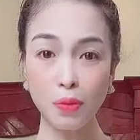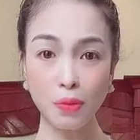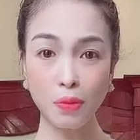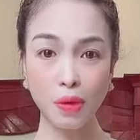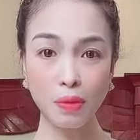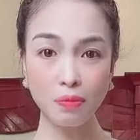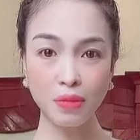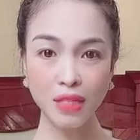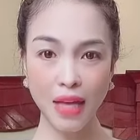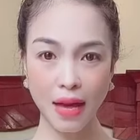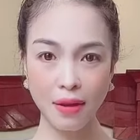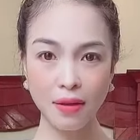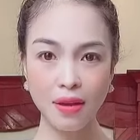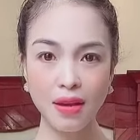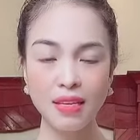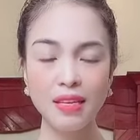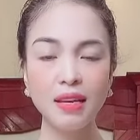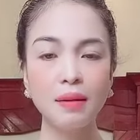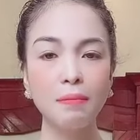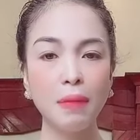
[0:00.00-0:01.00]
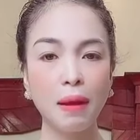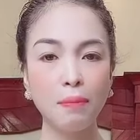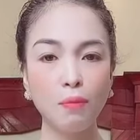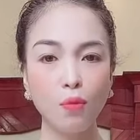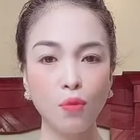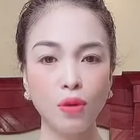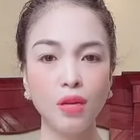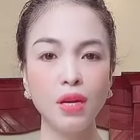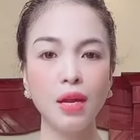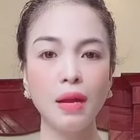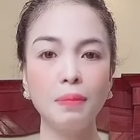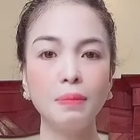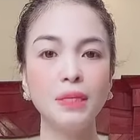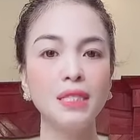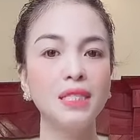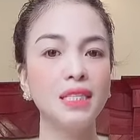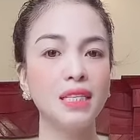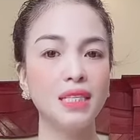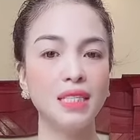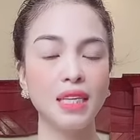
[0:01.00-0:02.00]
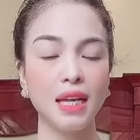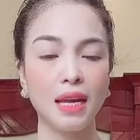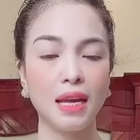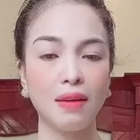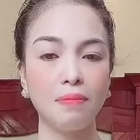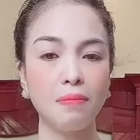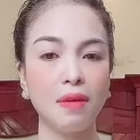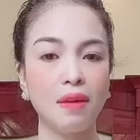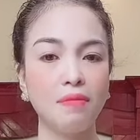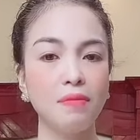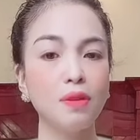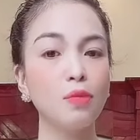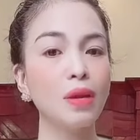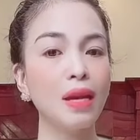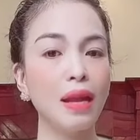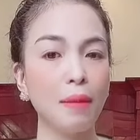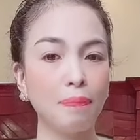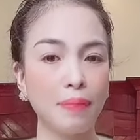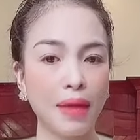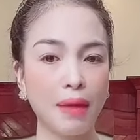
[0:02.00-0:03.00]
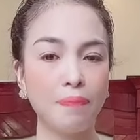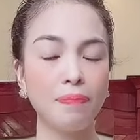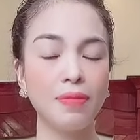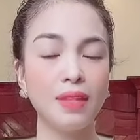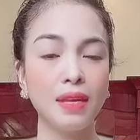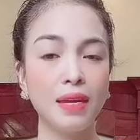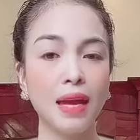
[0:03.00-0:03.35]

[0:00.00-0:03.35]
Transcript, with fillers: không sao nhưng mà muốn em hương chia sẻ về bí quyết làm đẹp